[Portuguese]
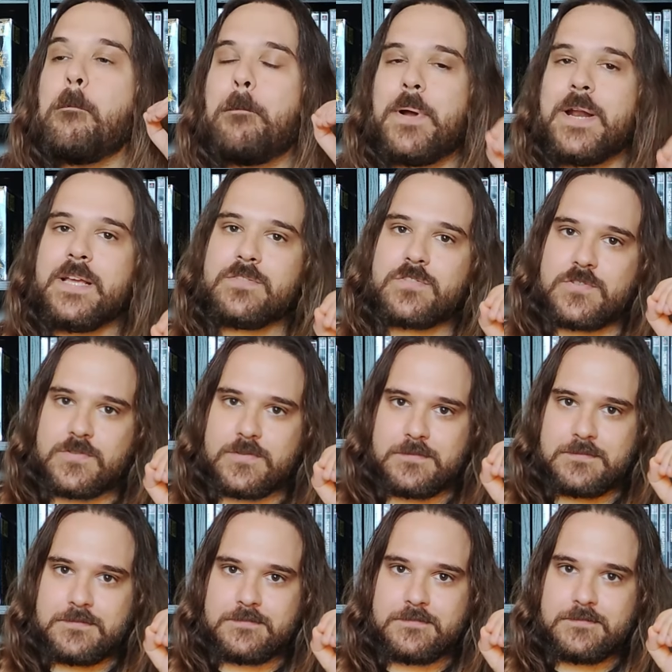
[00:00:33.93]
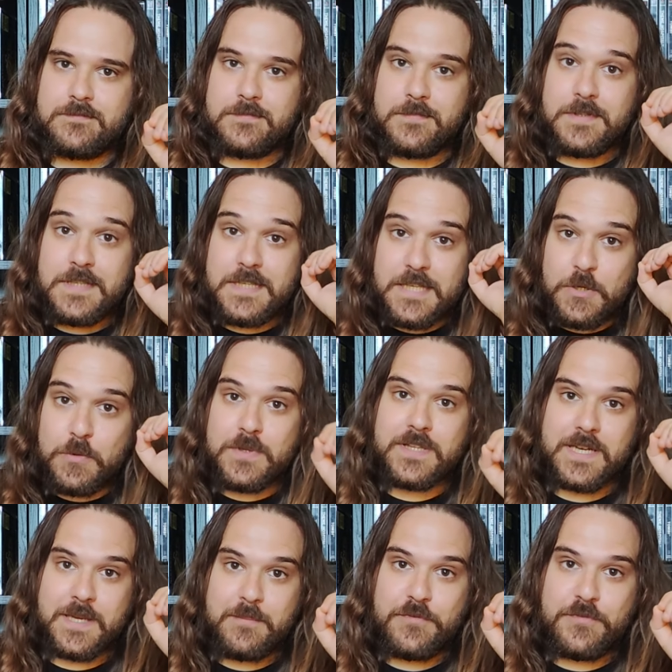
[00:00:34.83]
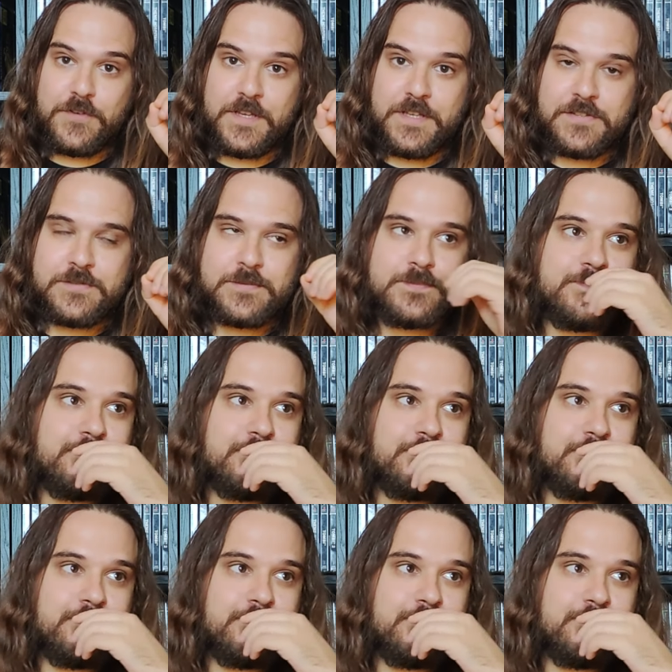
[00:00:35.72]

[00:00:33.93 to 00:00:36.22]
preço que o André me fez.